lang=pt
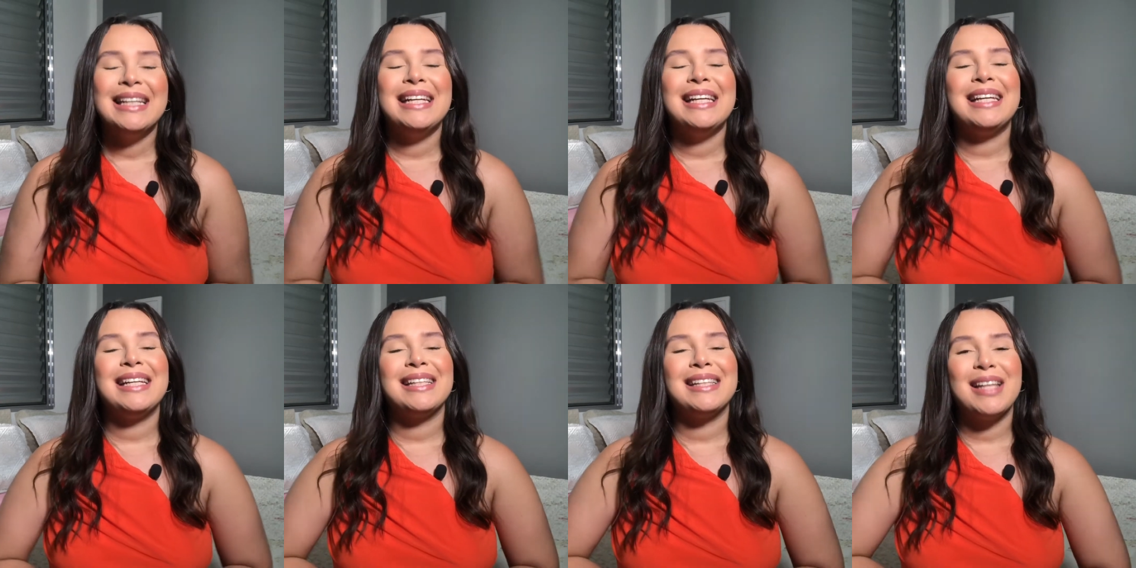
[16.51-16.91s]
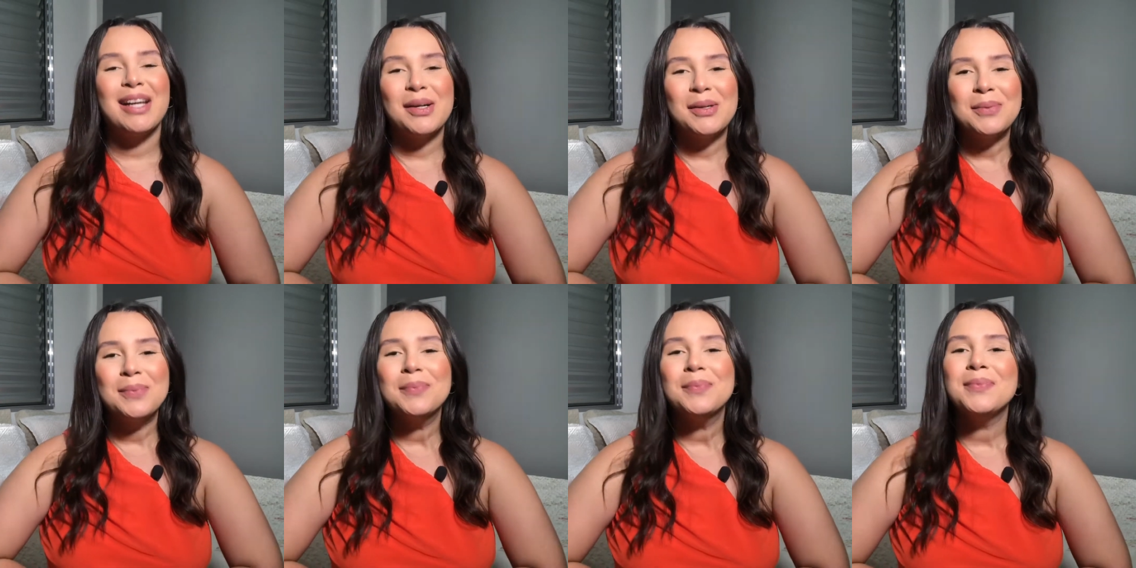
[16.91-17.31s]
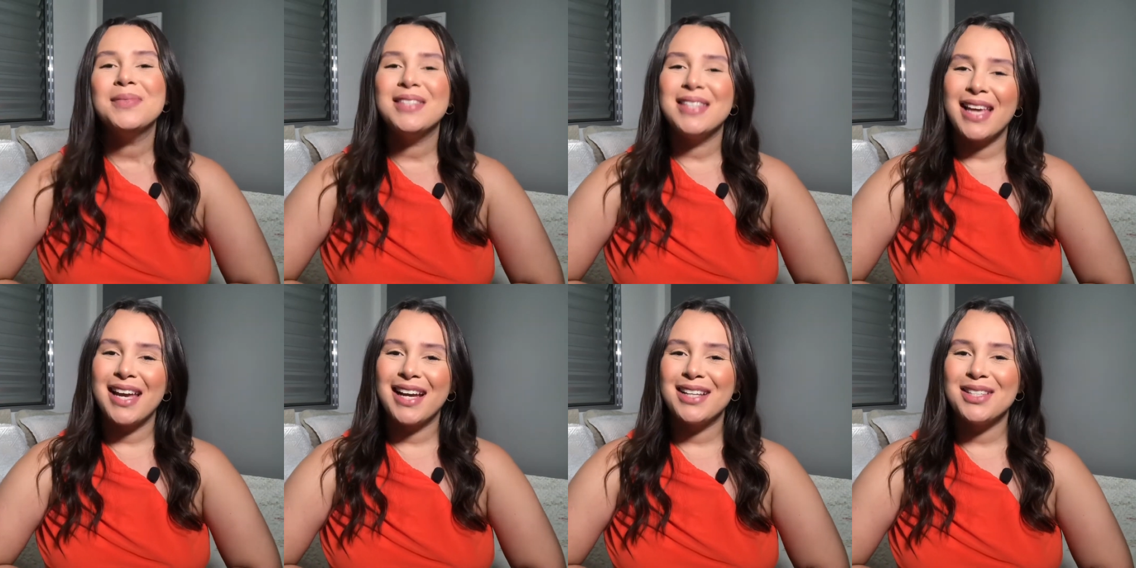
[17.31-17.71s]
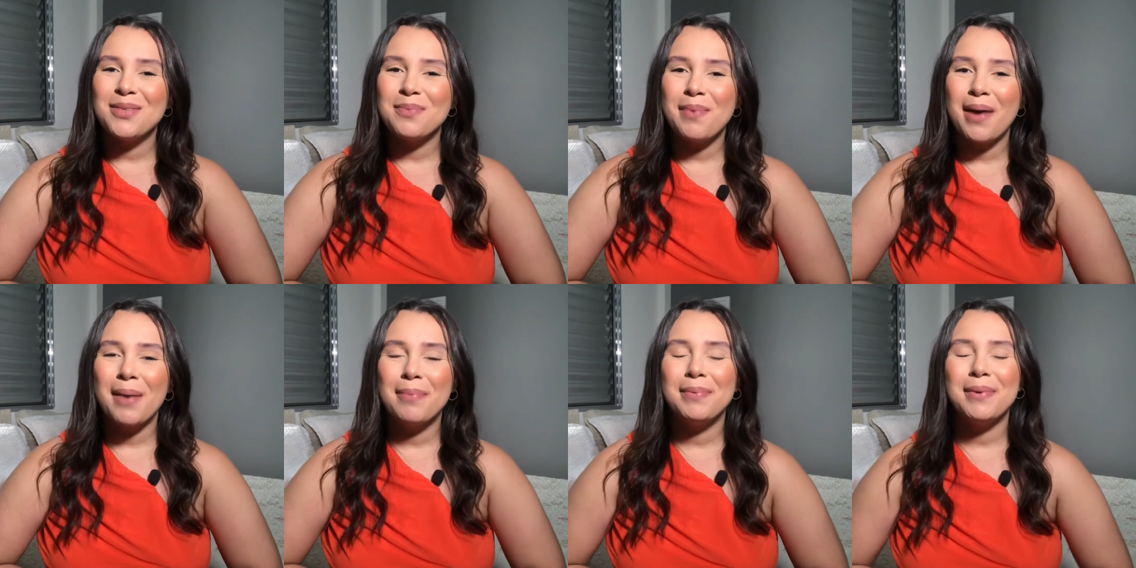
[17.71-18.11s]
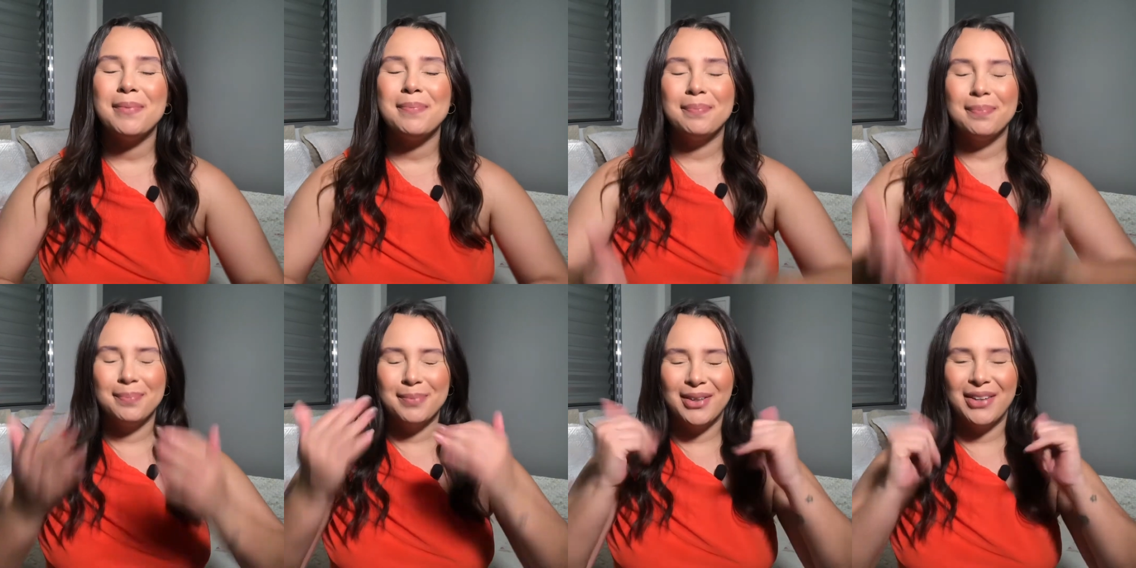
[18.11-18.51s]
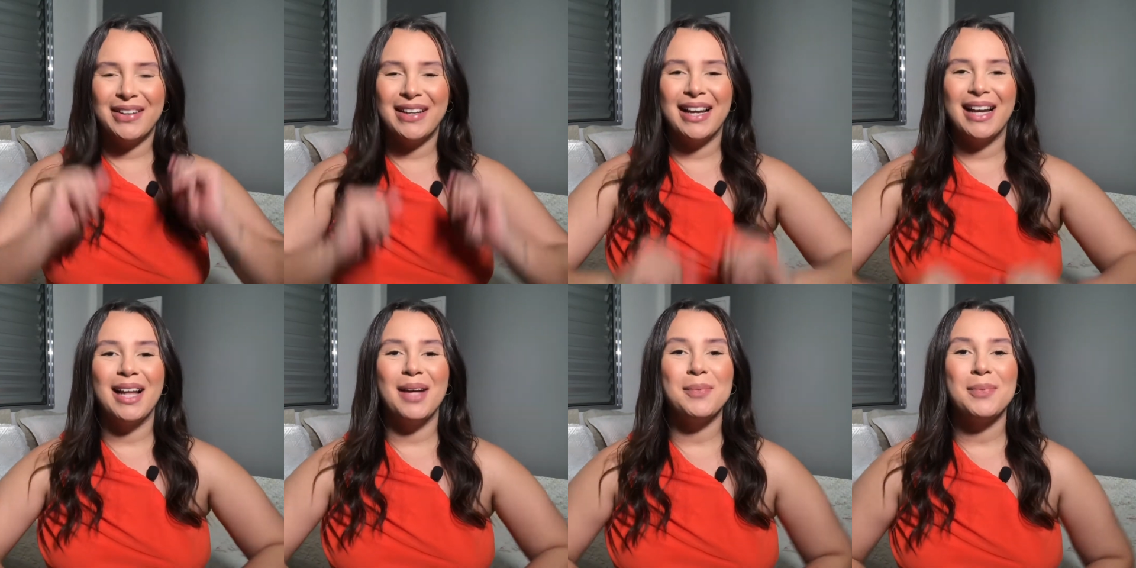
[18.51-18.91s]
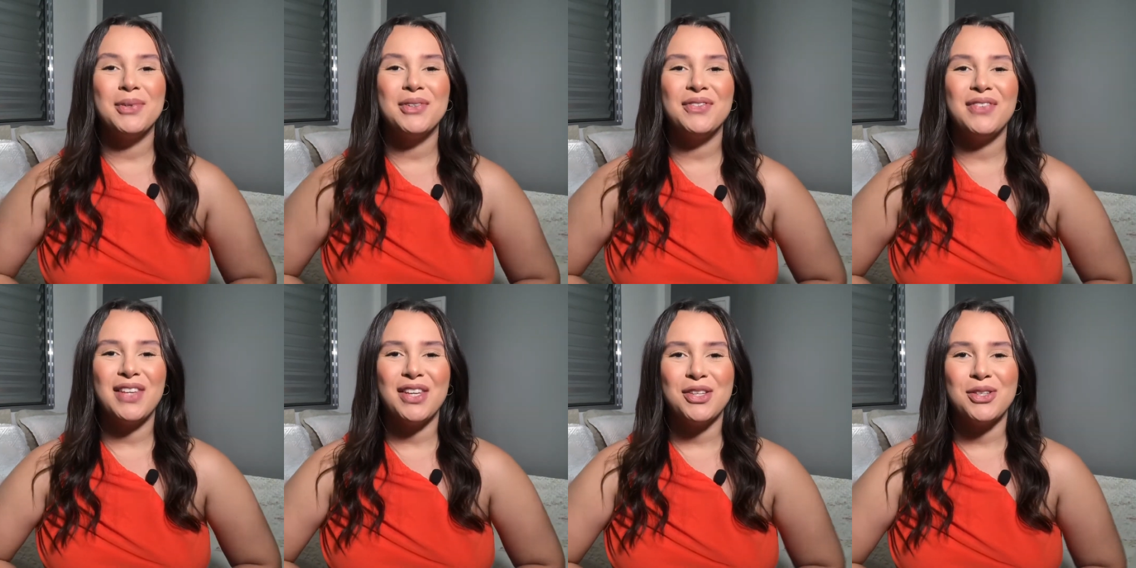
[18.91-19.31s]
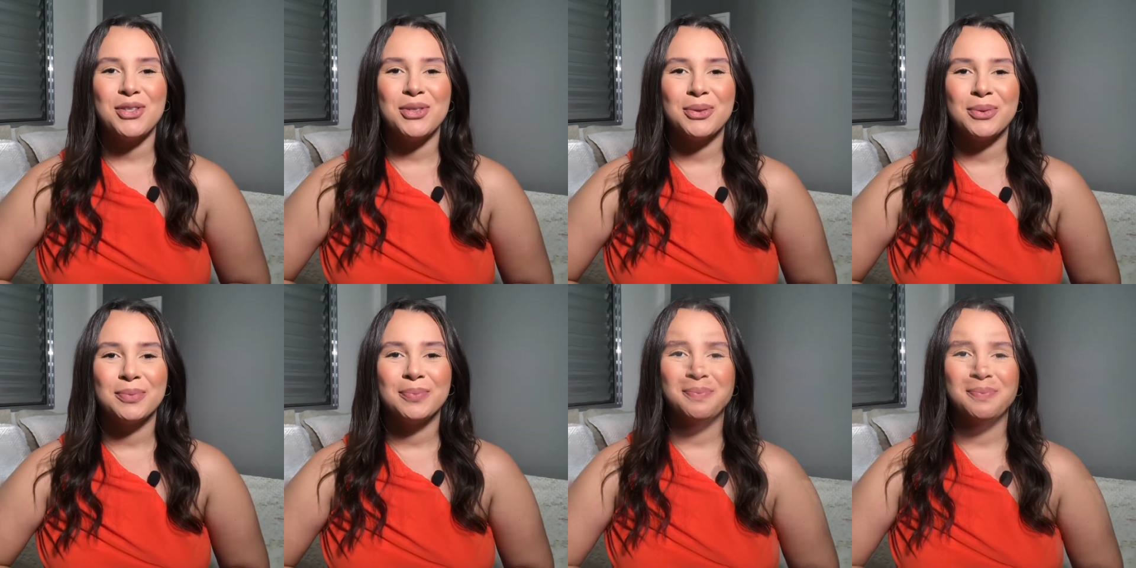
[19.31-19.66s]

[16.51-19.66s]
Então chega de papo e bora lá pro vídeo.